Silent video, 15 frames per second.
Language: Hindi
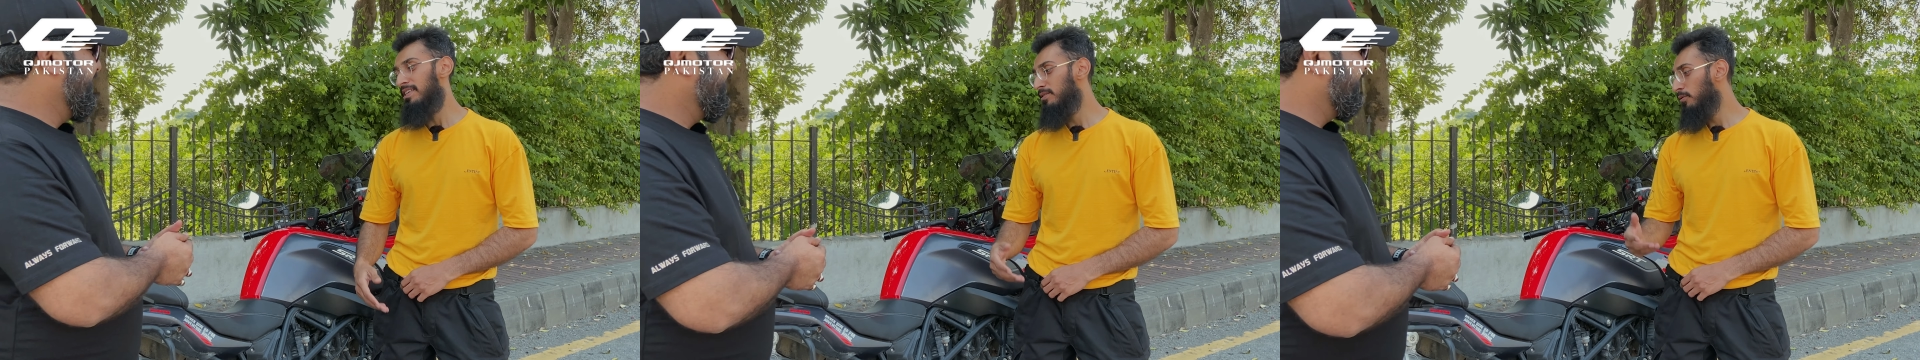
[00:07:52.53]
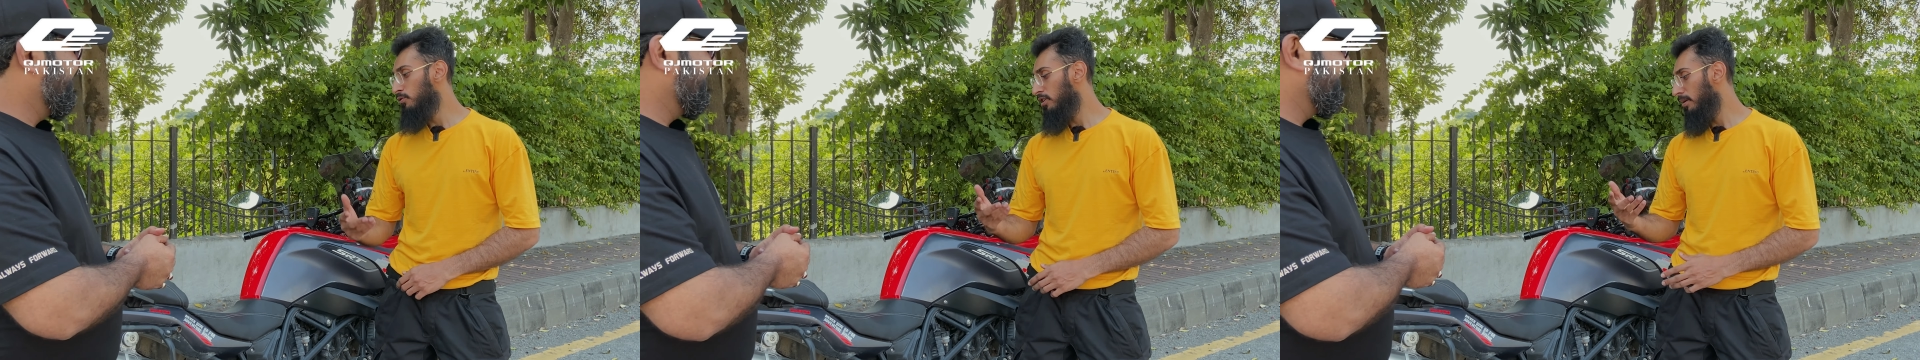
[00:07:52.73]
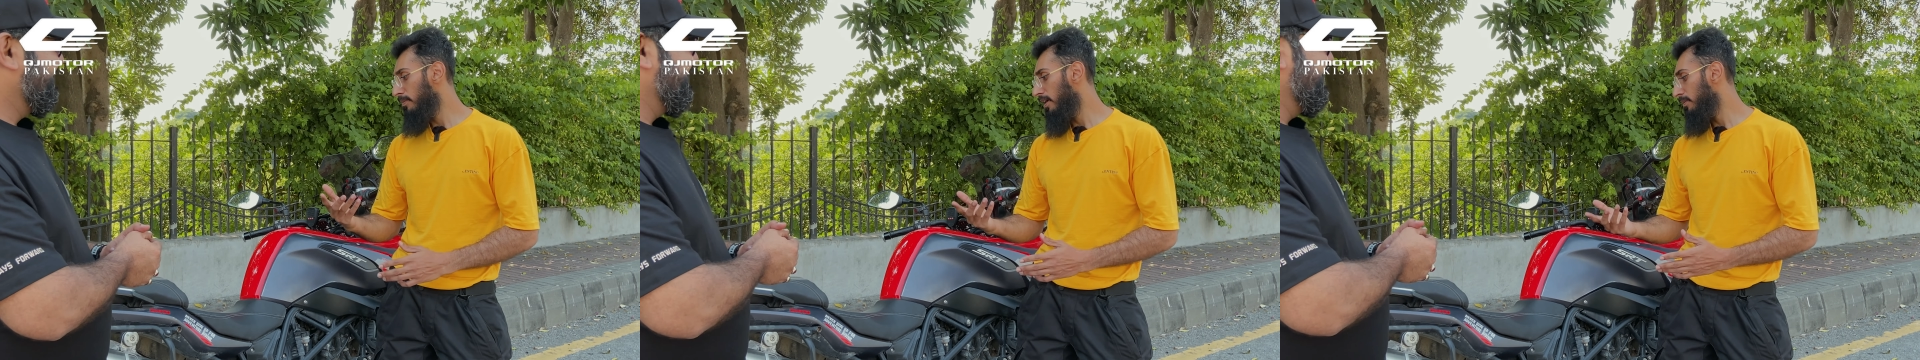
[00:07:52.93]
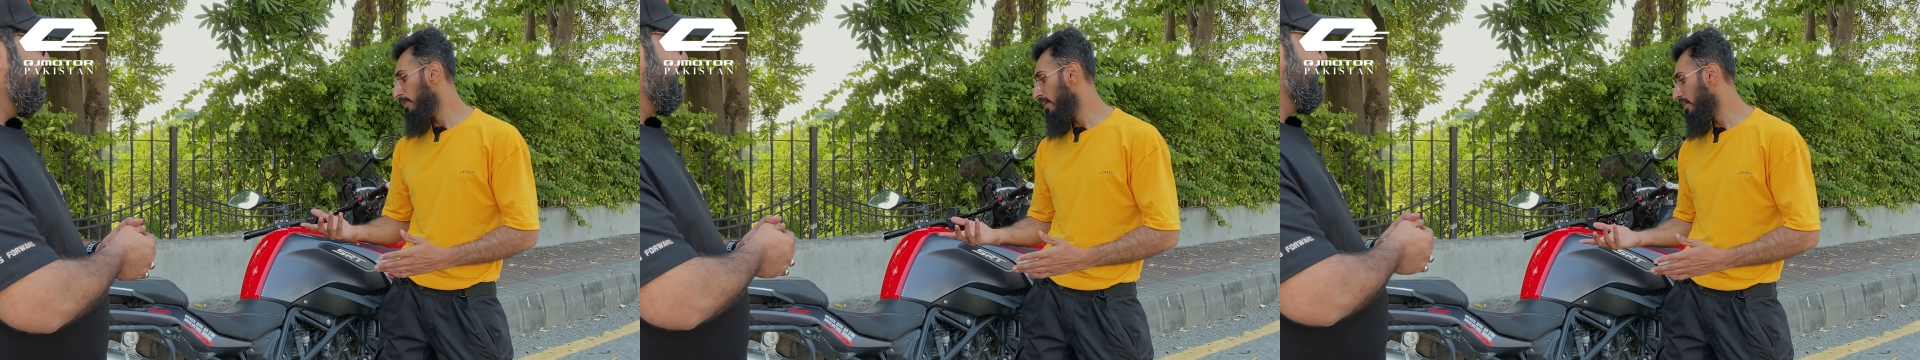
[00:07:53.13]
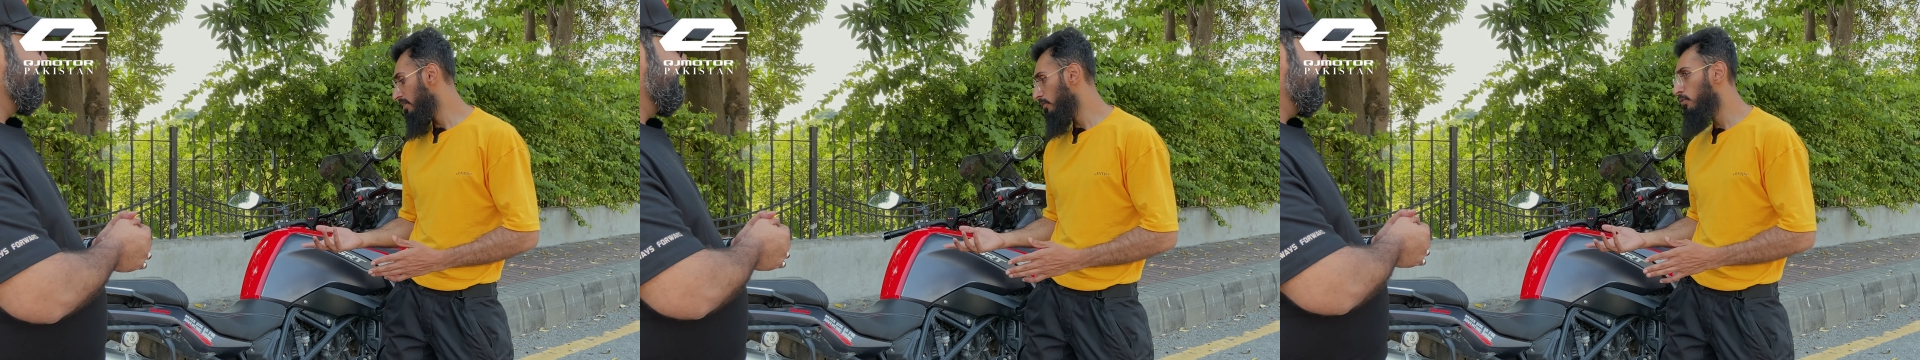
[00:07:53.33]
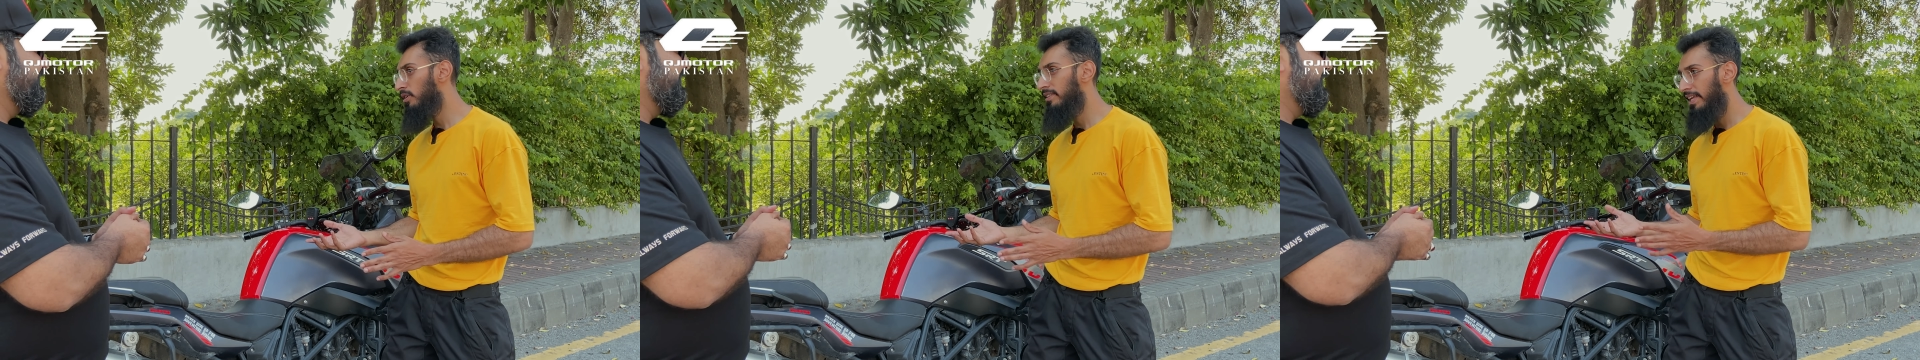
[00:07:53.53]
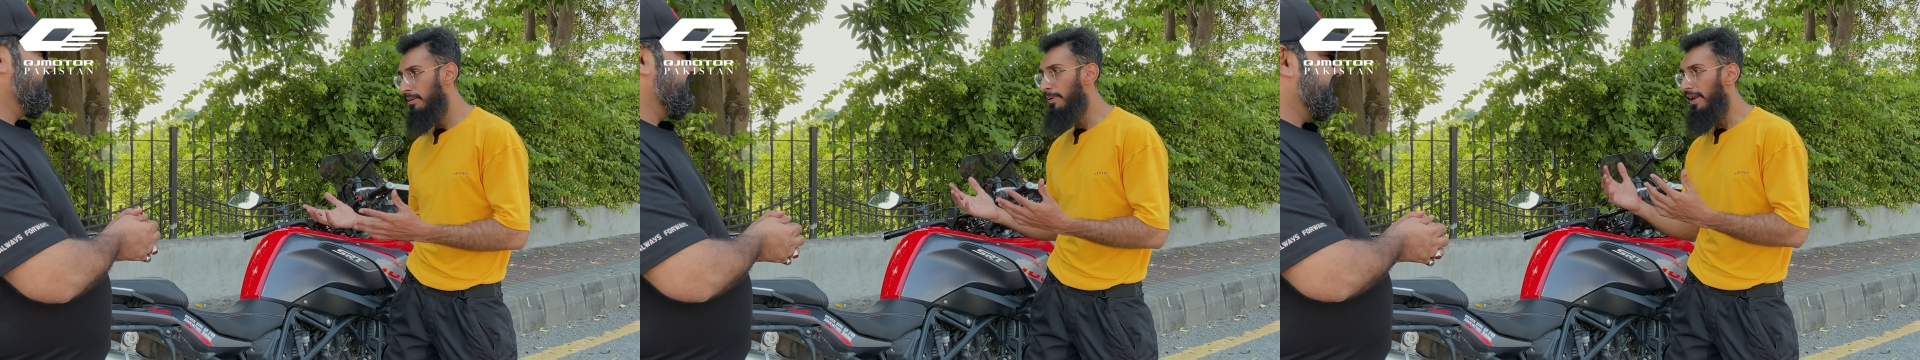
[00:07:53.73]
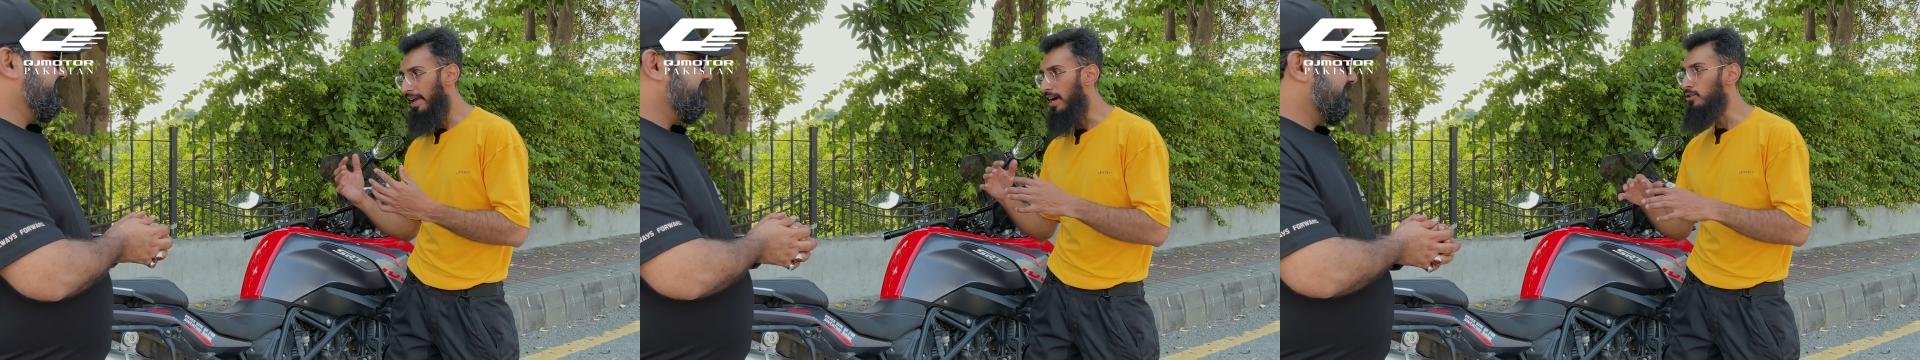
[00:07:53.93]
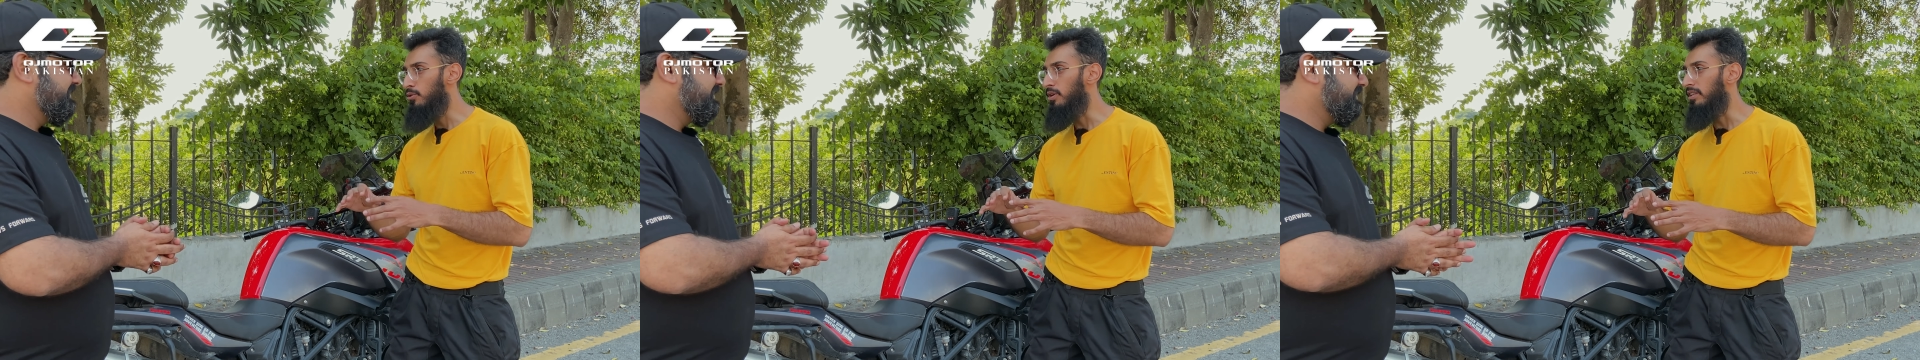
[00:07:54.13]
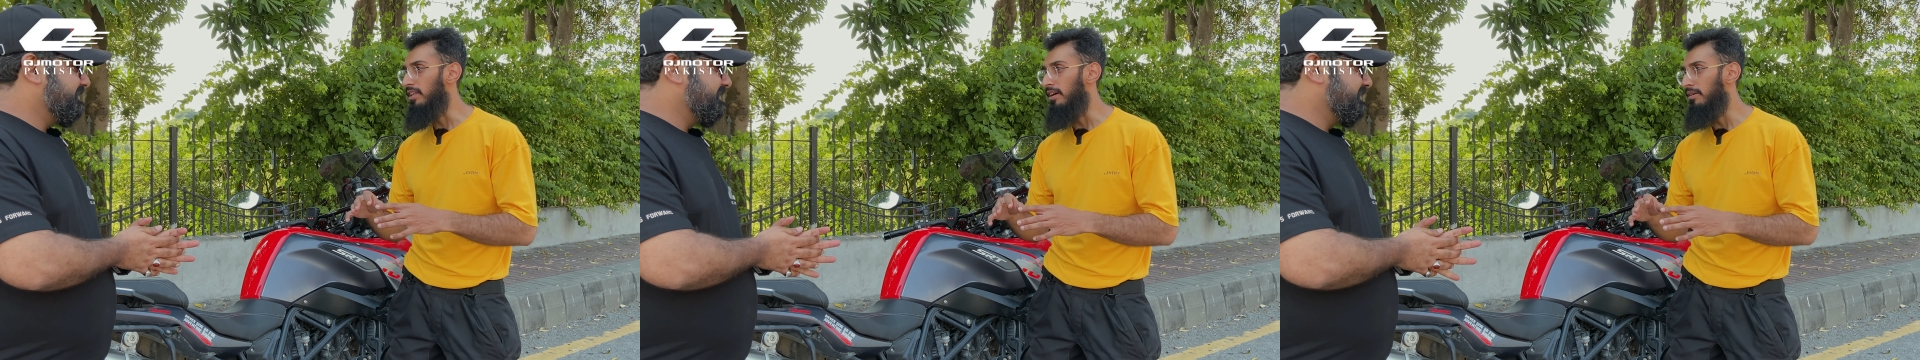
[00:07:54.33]
बस उसके बाद फिर क्योंकि दिल पहले आ
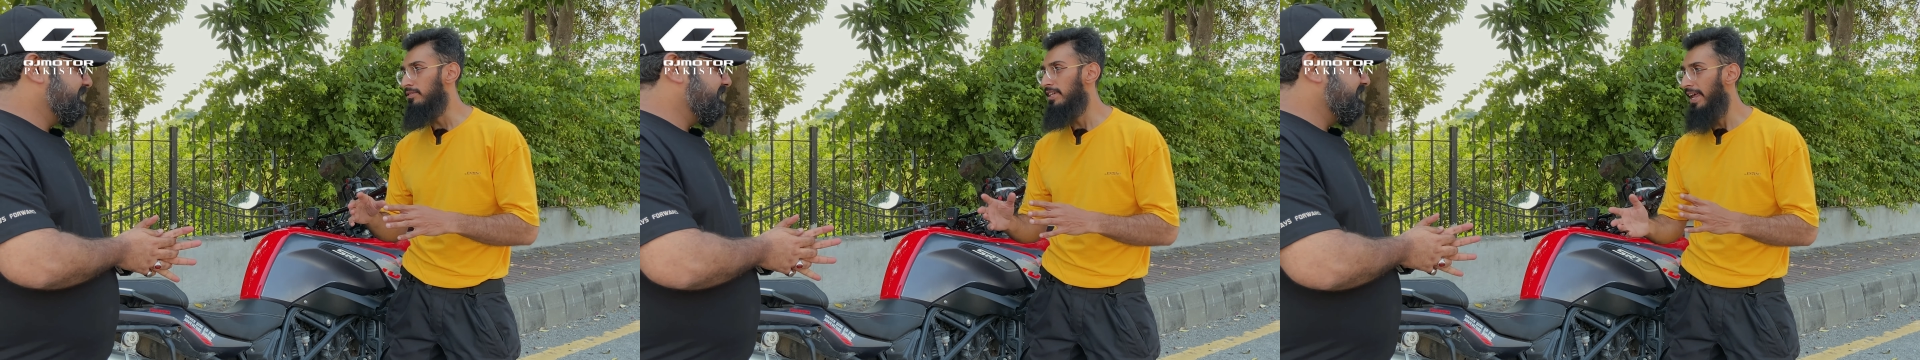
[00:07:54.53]
चुका था